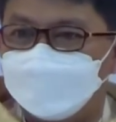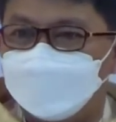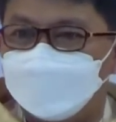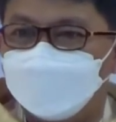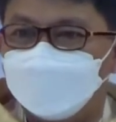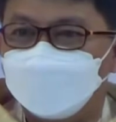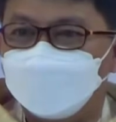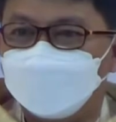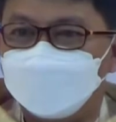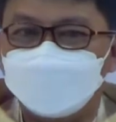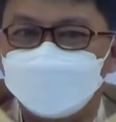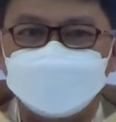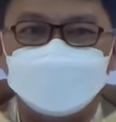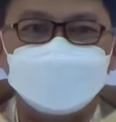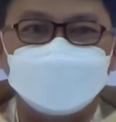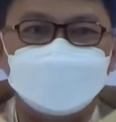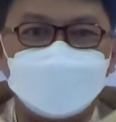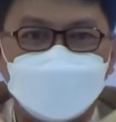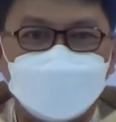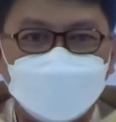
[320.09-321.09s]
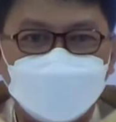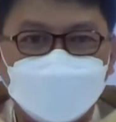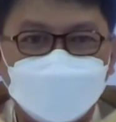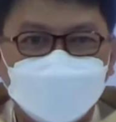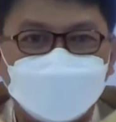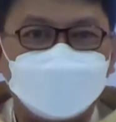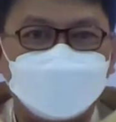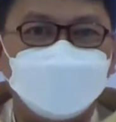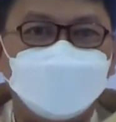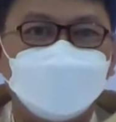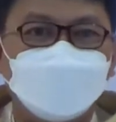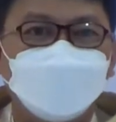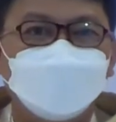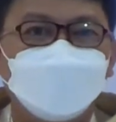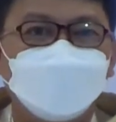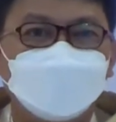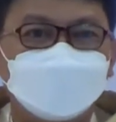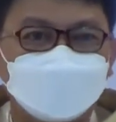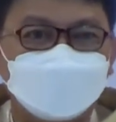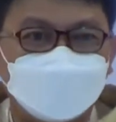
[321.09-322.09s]
untuk mencari
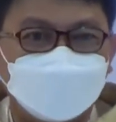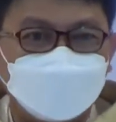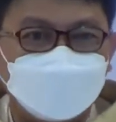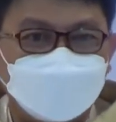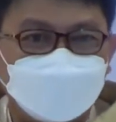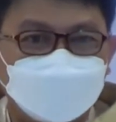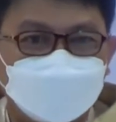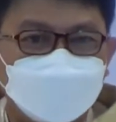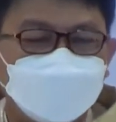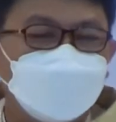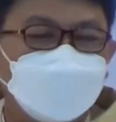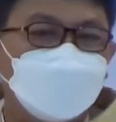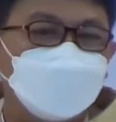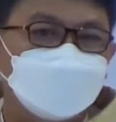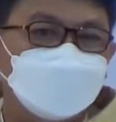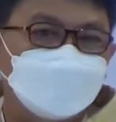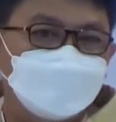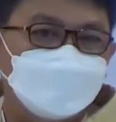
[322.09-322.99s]
anaknya yang hilang.